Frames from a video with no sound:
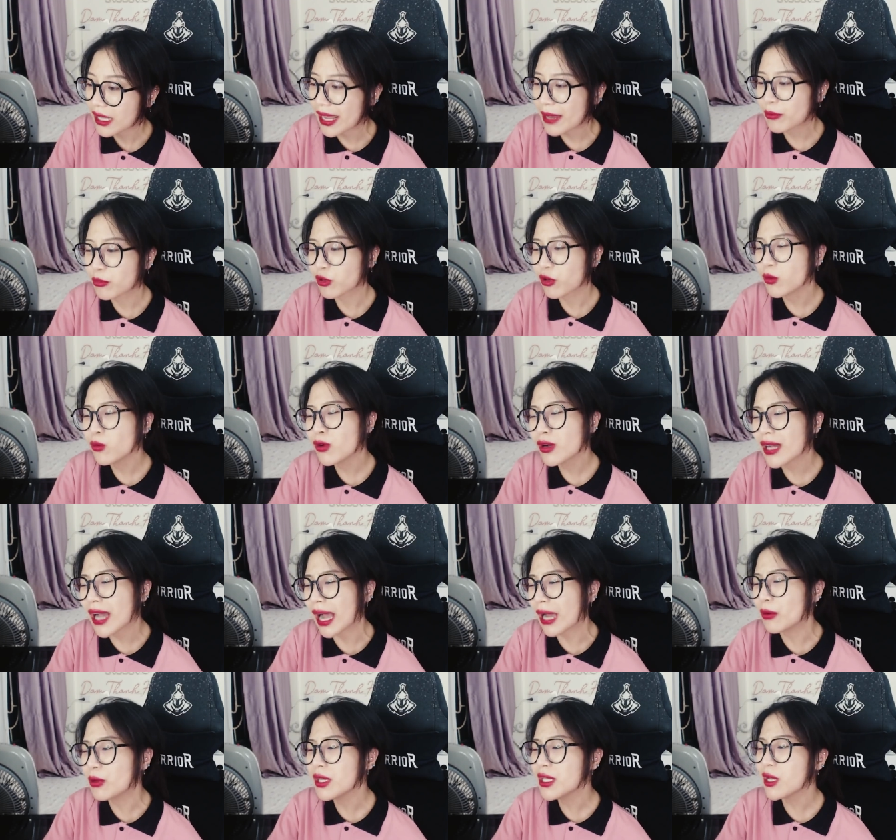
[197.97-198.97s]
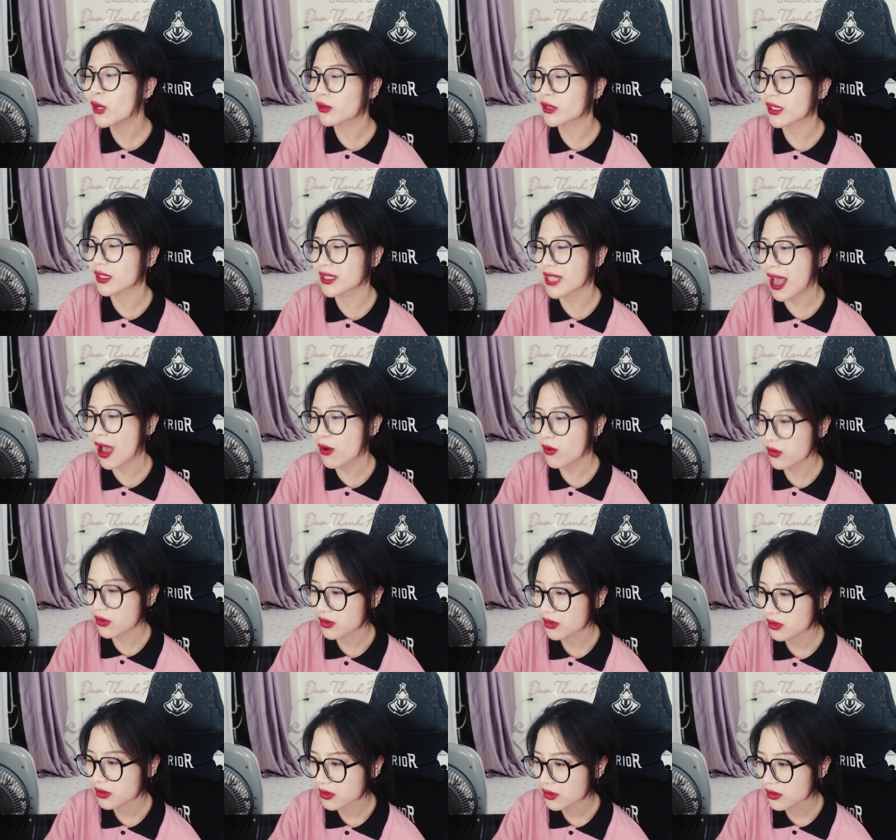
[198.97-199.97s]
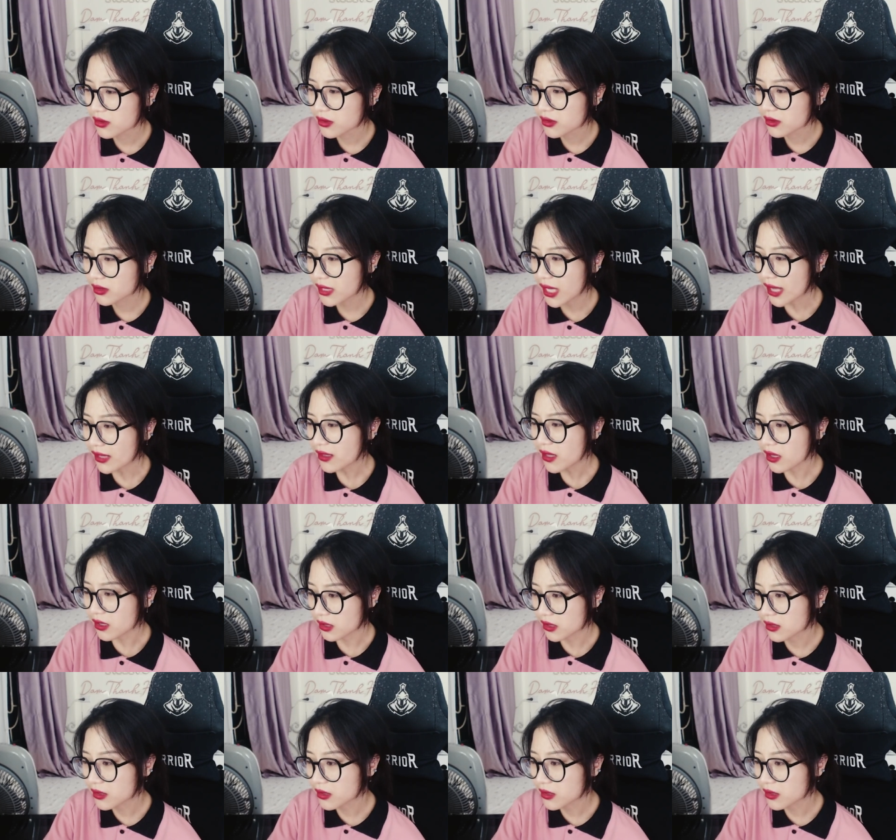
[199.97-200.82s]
em còn không có cả huy hiệu tặng sao thán thật